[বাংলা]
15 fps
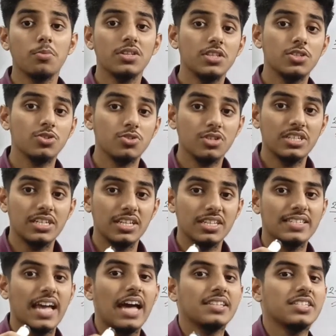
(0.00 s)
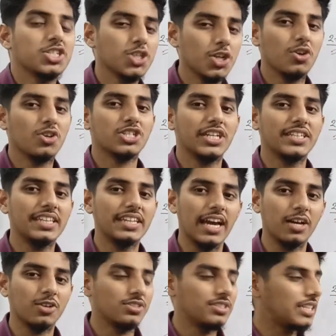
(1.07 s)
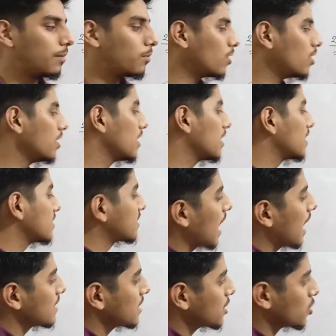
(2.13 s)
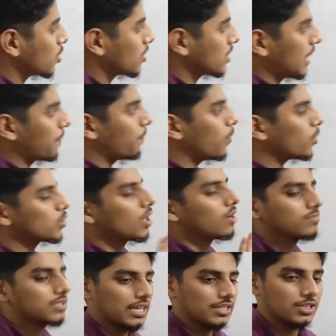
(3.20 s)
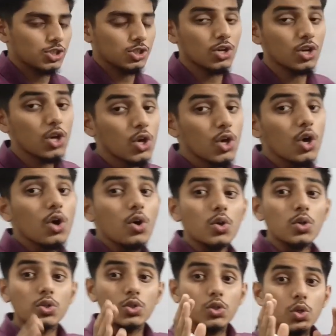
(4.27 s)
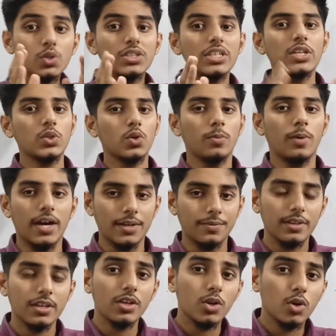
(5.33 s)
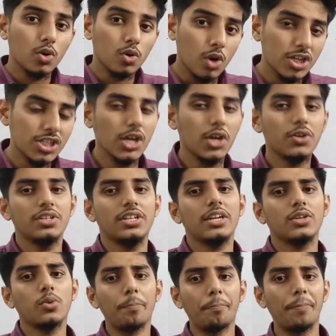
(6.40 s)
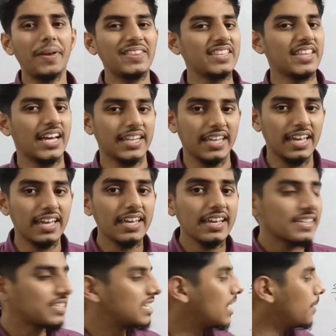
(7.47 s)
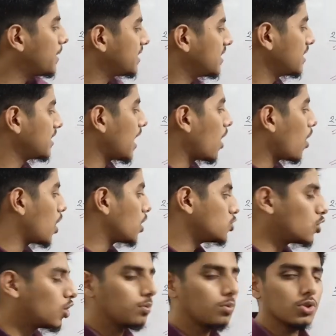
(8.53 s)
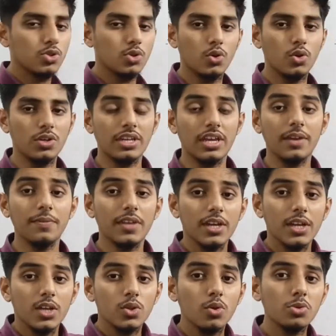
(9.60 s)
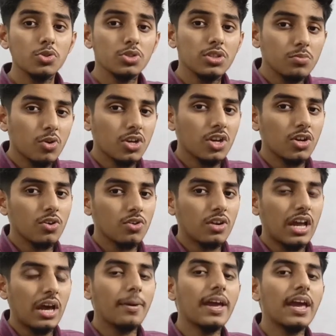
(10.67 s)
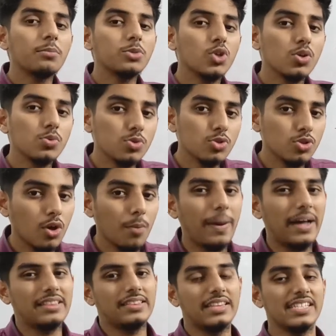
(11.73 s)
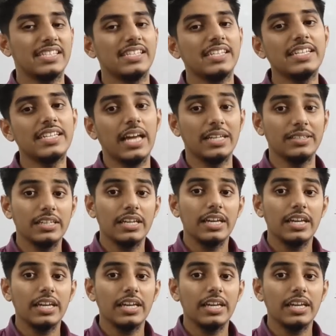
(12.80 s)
তোমাদের জন্য যেটা সাজেশন অংশের দিকে এখন যাব সাজেশনটা প্রথম সাজেশন যদি তোমার রসায়ন নিয়ে একটু ভীতি থাকে সে ভীতিটা হয় জৈব যৌগ নিয়ে তুমি যদি মনে করো না ভাই আমি জৈব যৌগ পারতেছি না